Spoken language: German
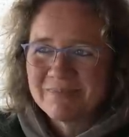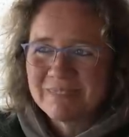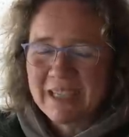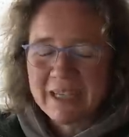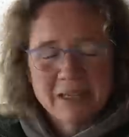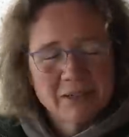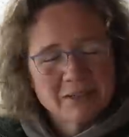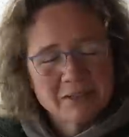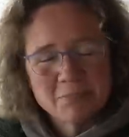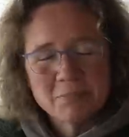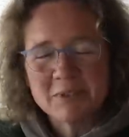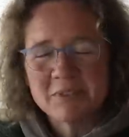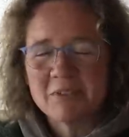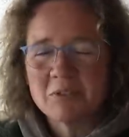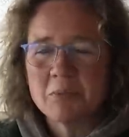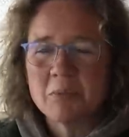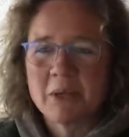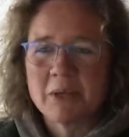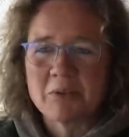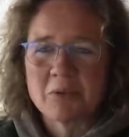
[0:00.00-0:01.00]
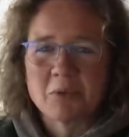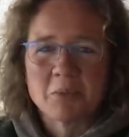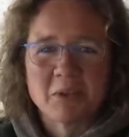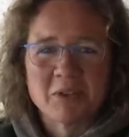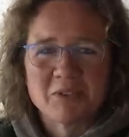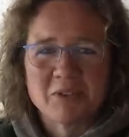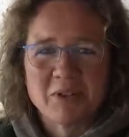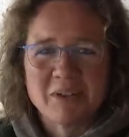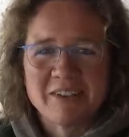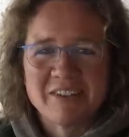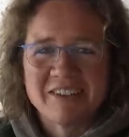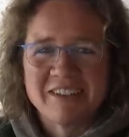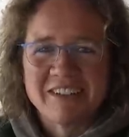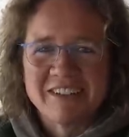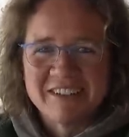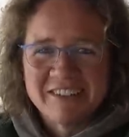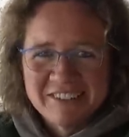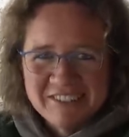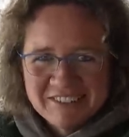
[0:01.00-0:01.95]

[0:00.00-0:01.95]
da gibt es ein bisschen mehr drüber zu erzählen.